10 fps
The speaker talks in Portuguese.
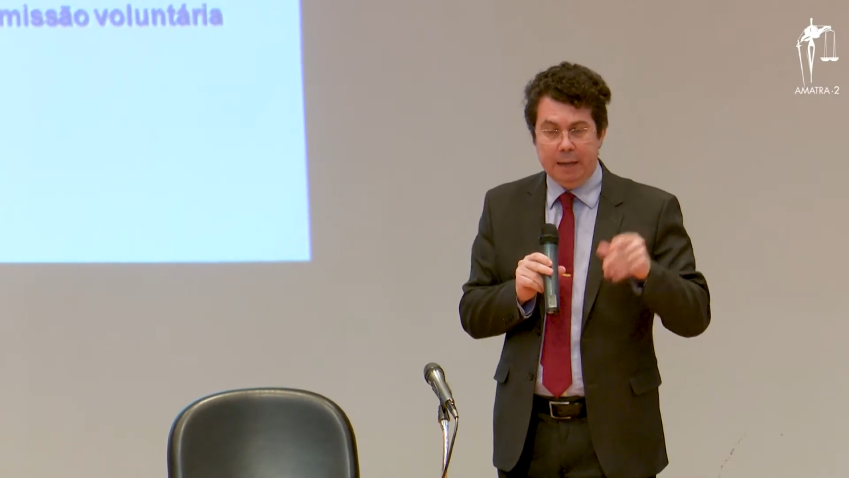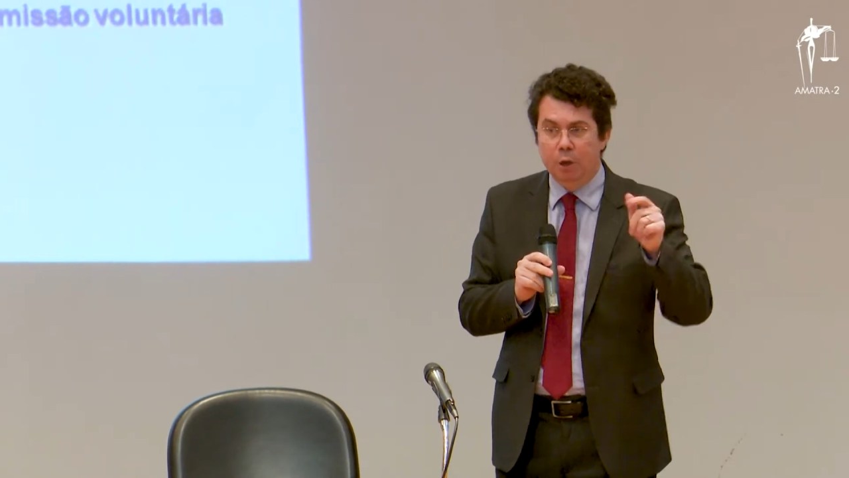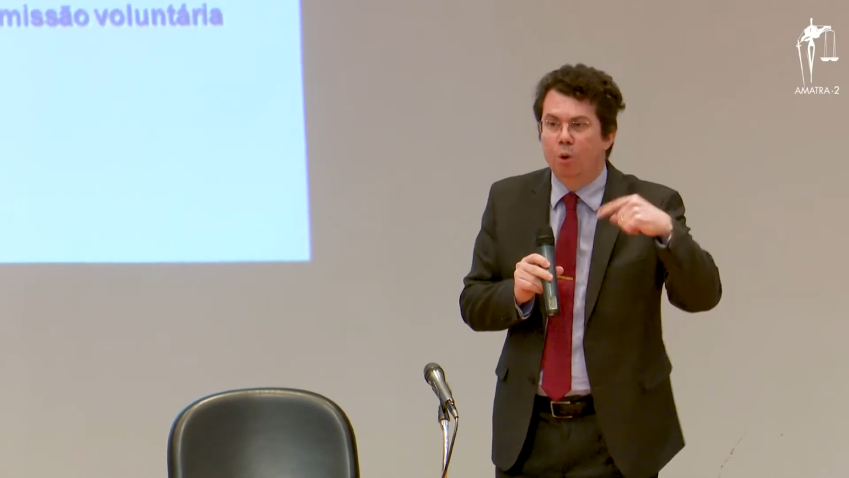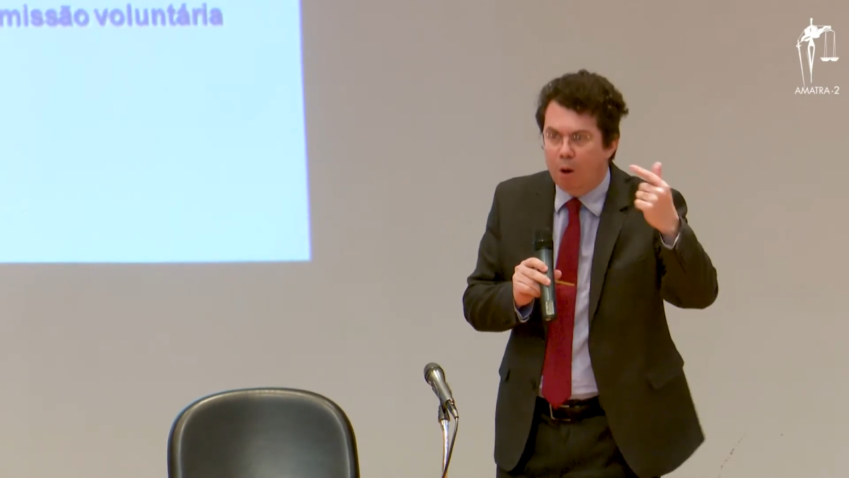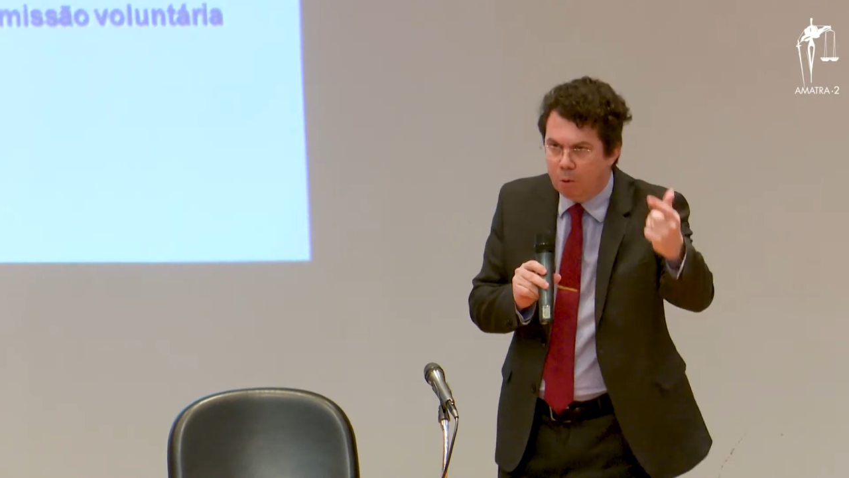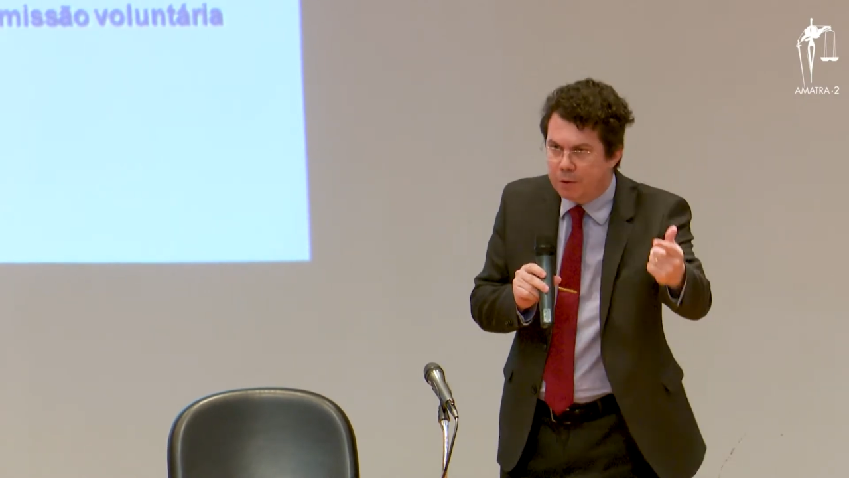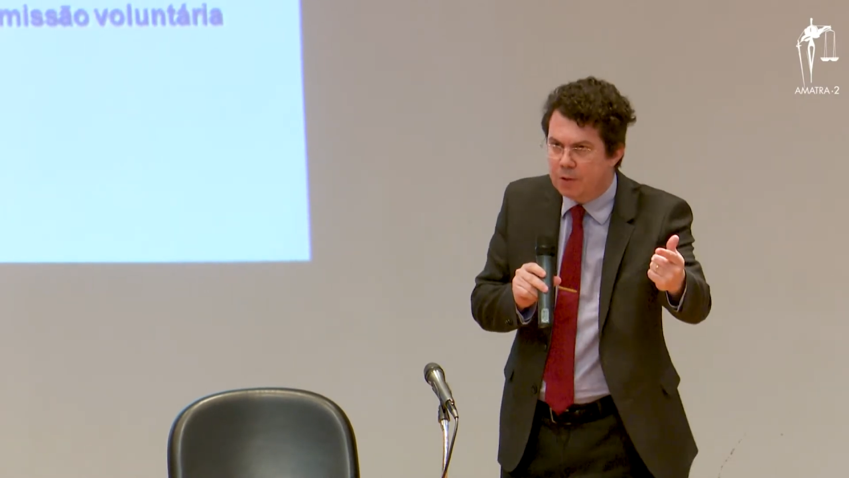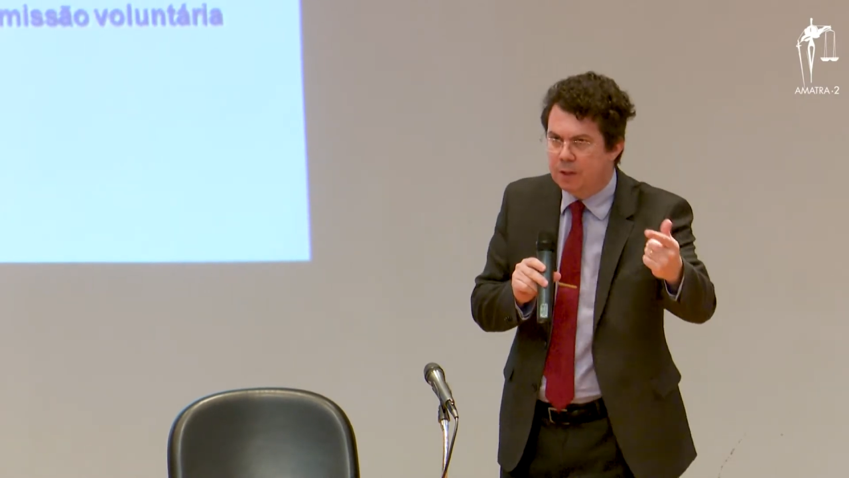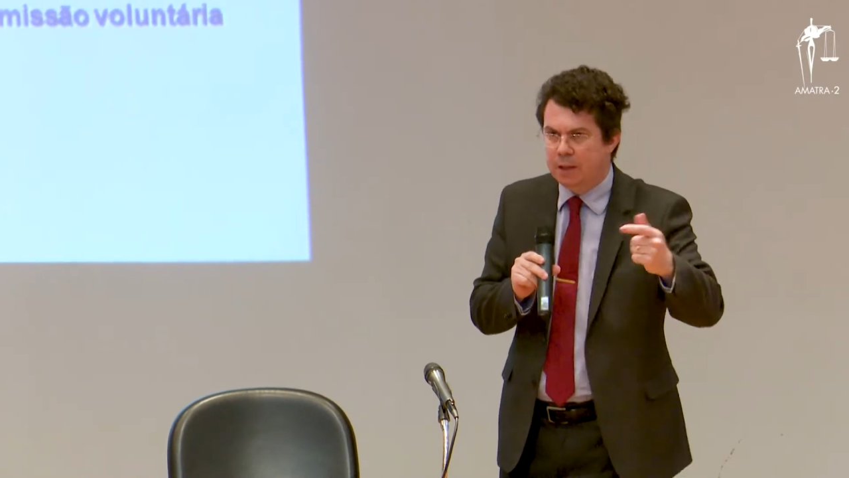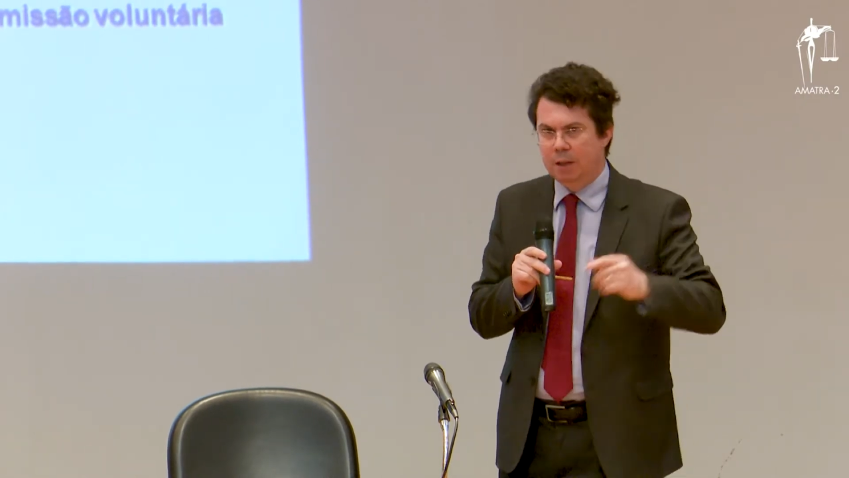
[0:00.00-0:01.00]
e logo a
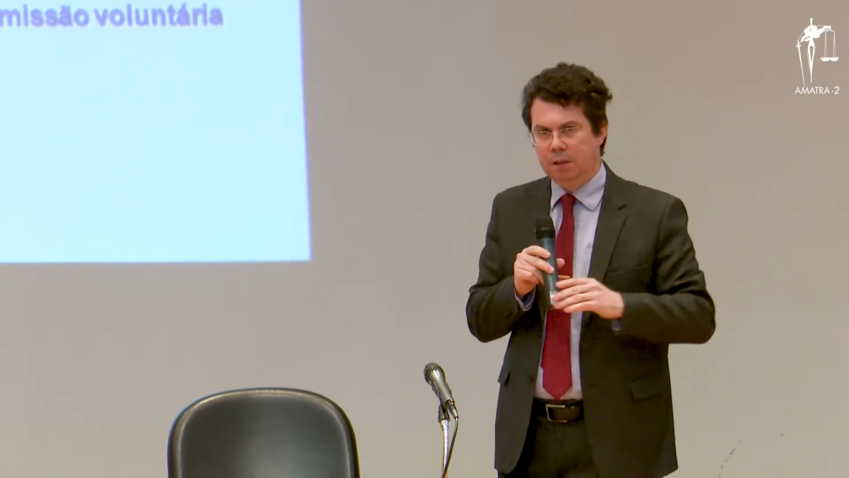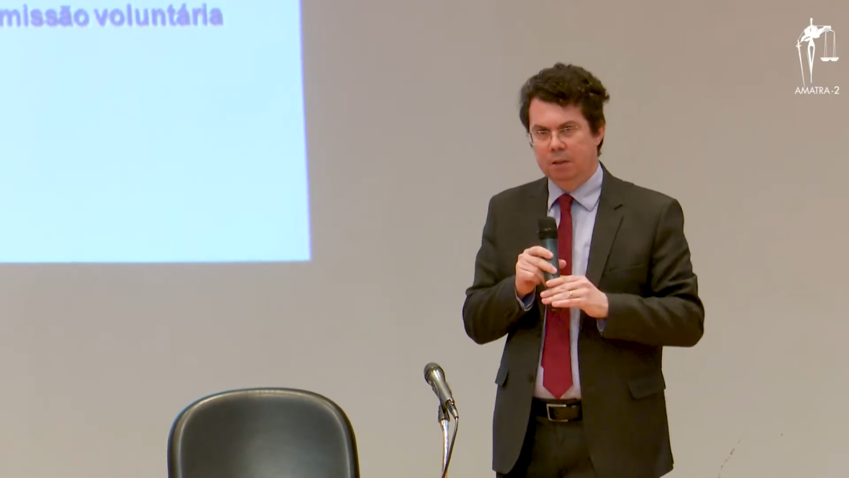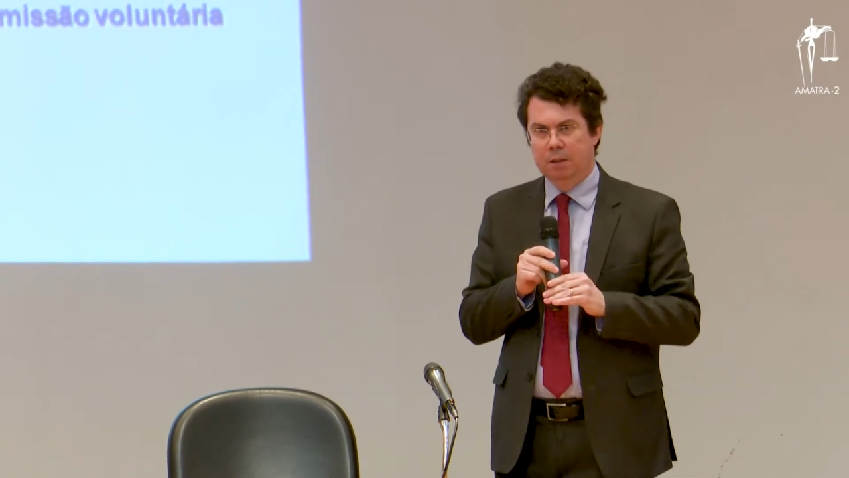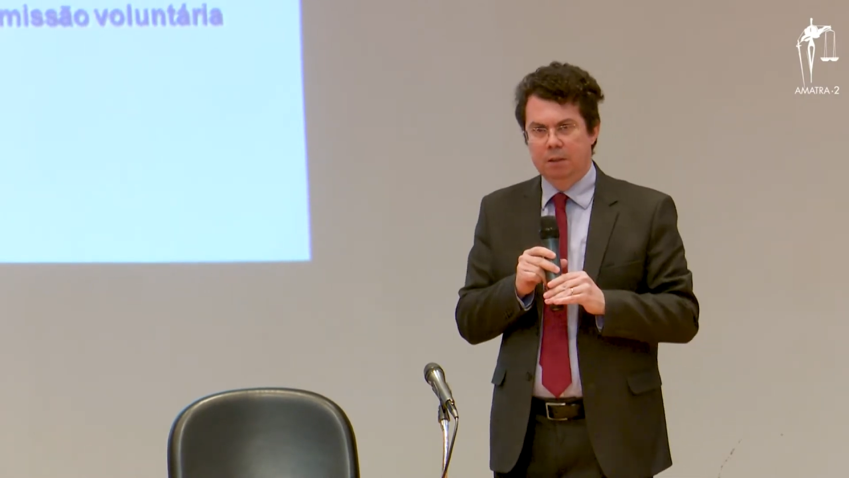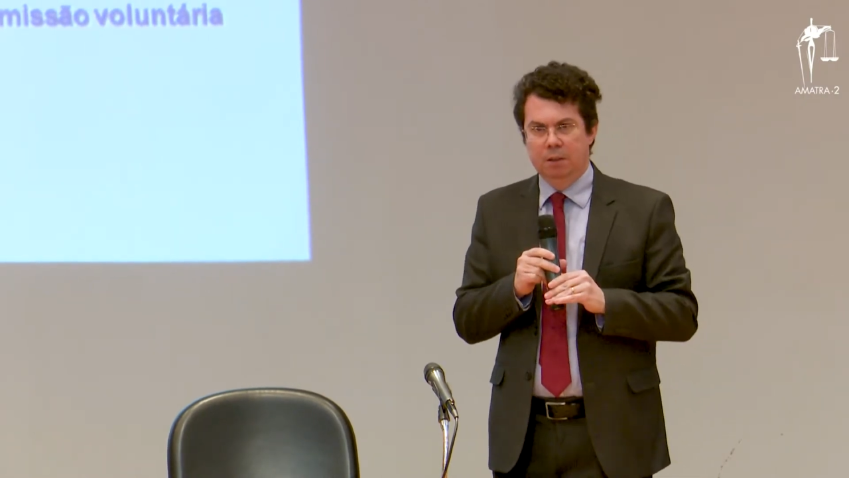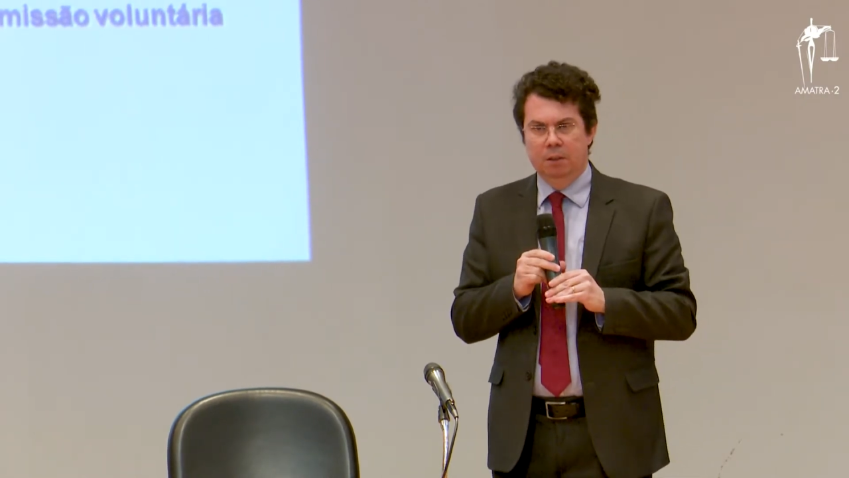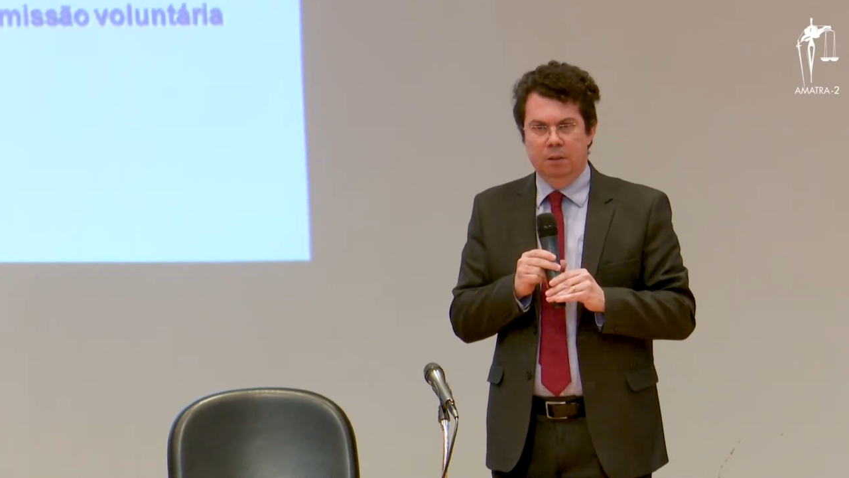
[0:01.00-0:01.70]
seguir,